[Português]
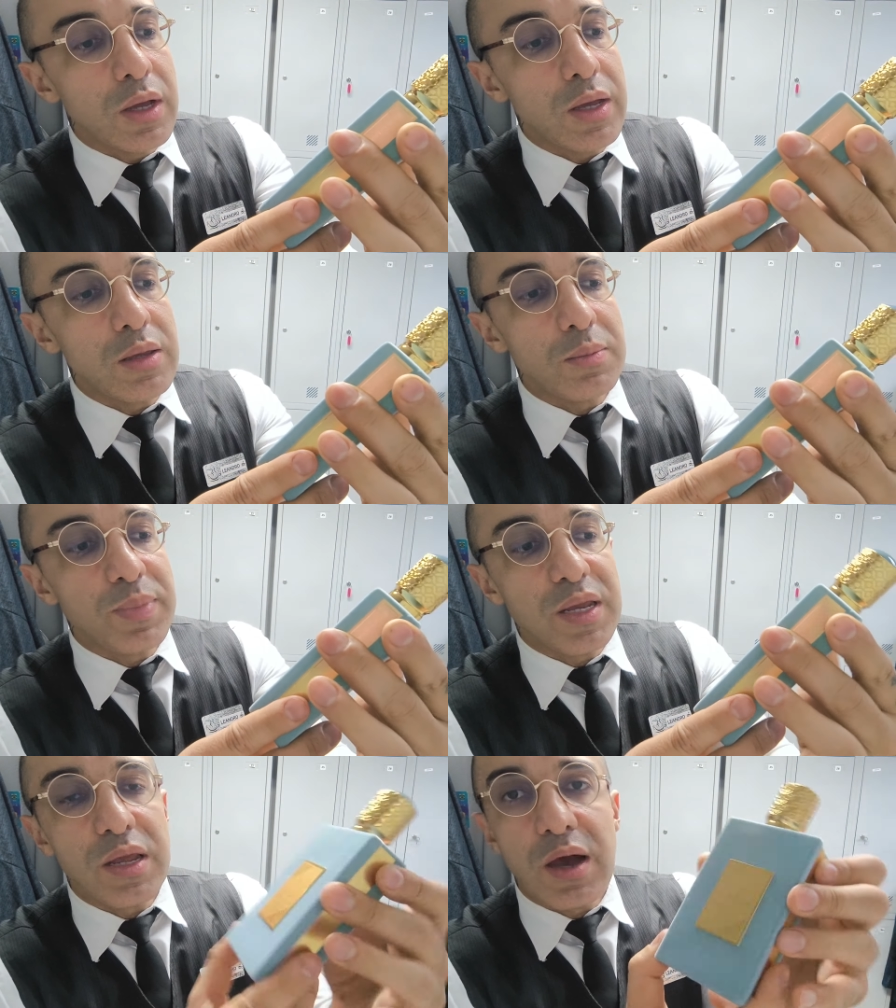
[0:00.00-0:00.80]

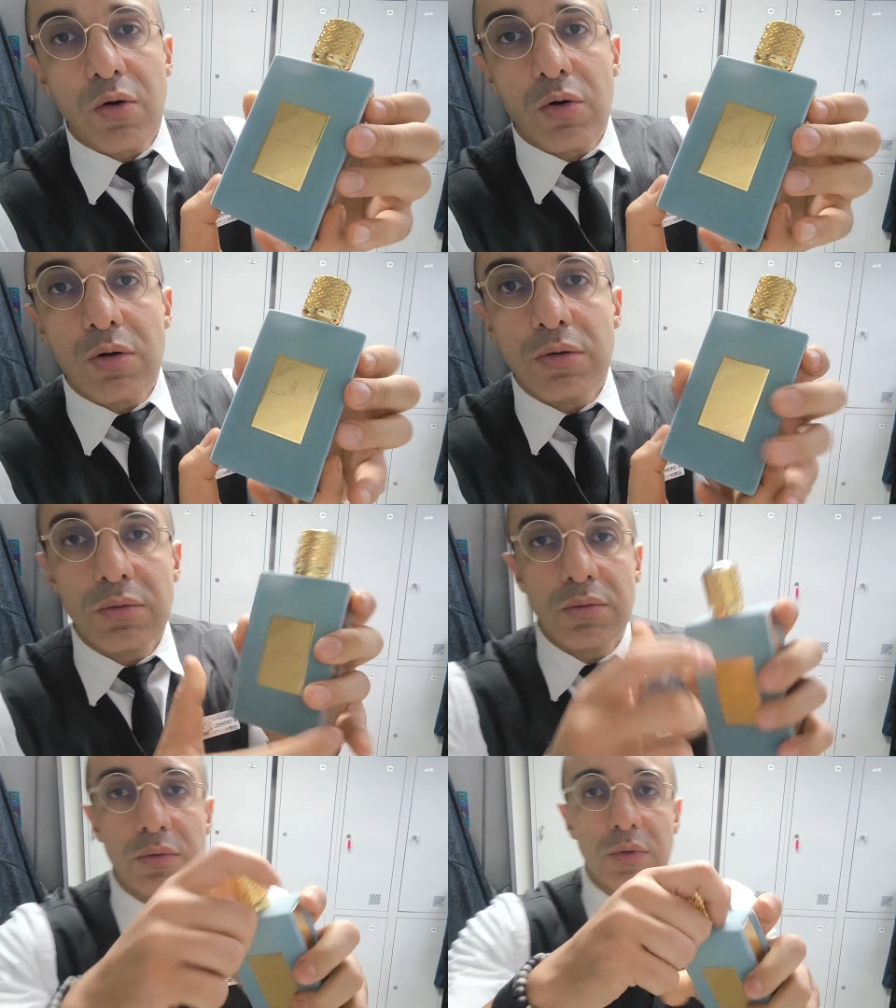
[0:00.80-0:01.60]
Imperial.
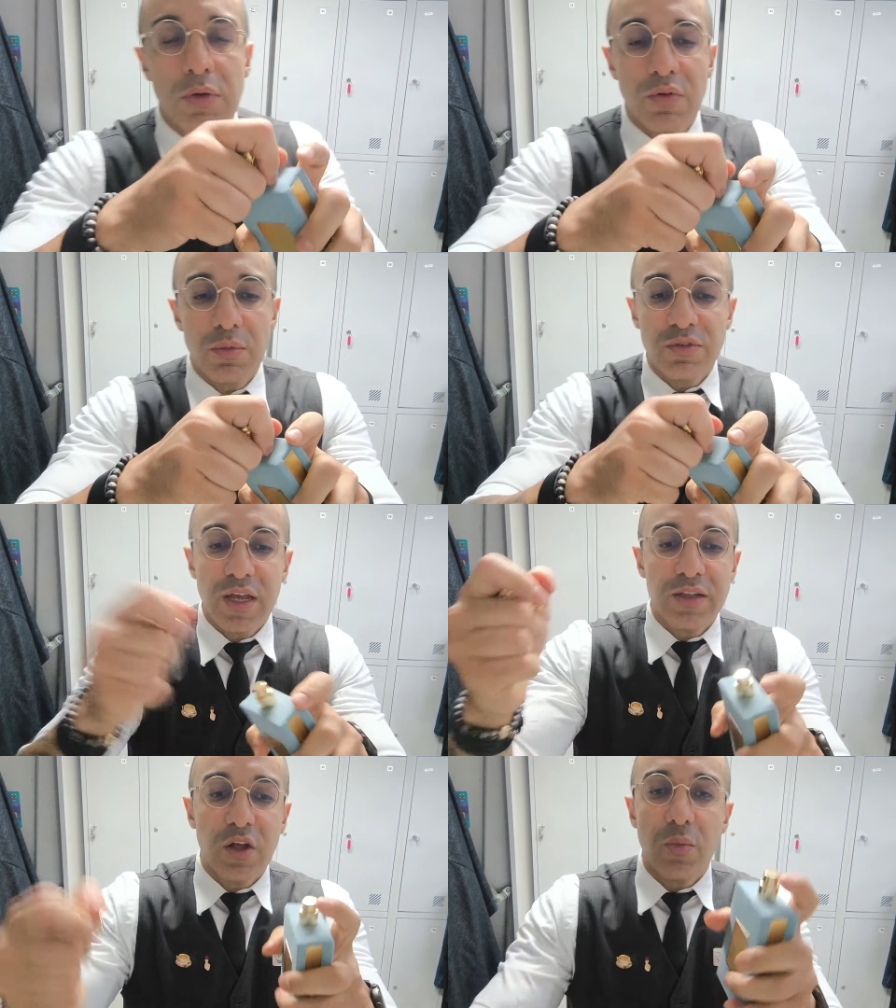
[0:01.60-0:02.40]
Então vamos
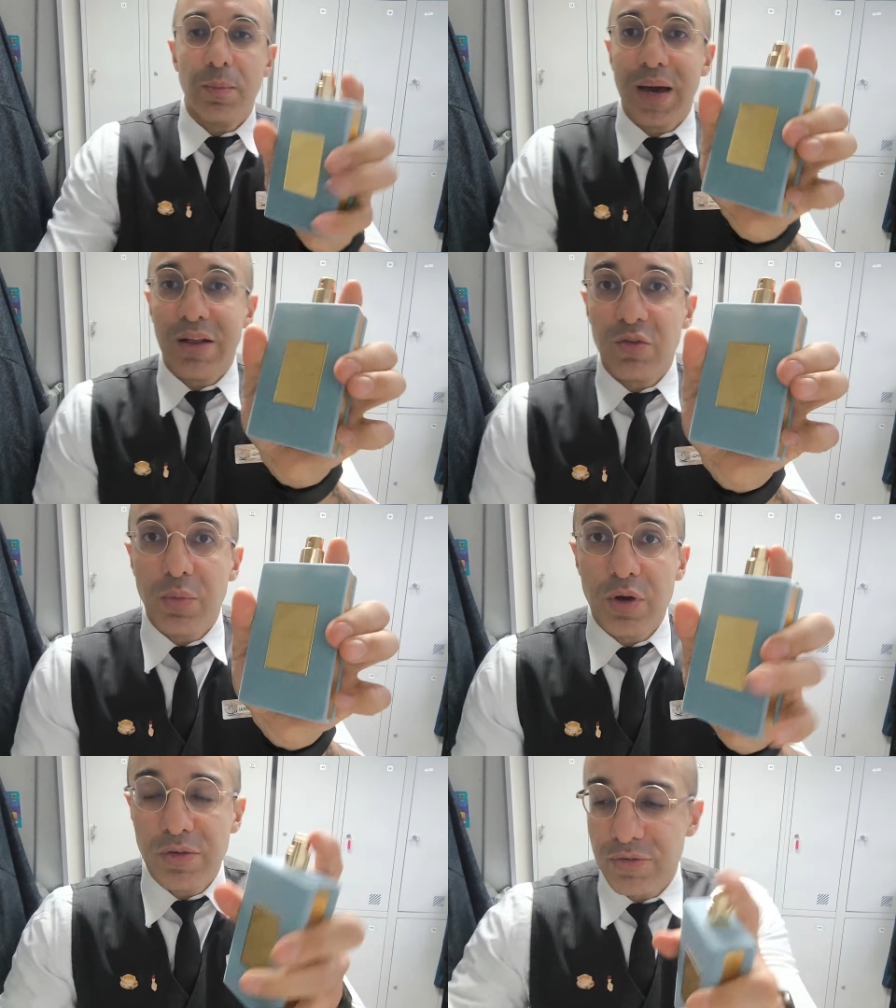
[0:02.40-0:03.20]
lá então para as
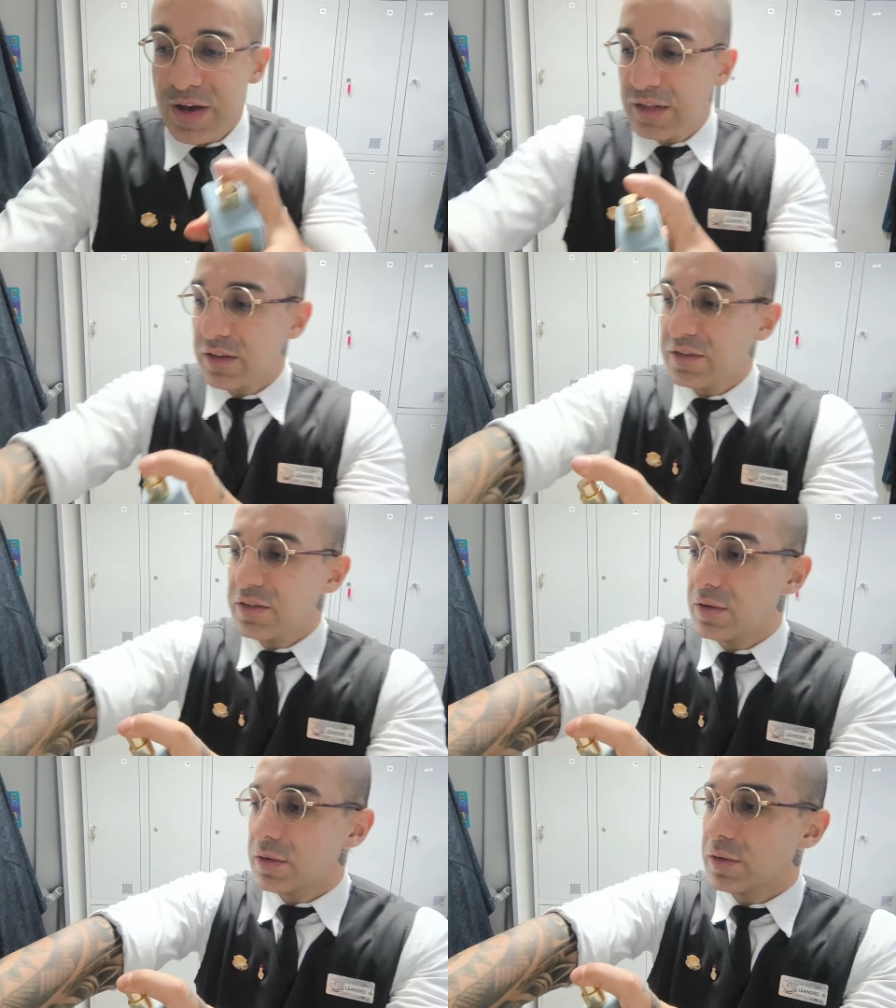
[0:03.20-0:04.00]
borrifadas.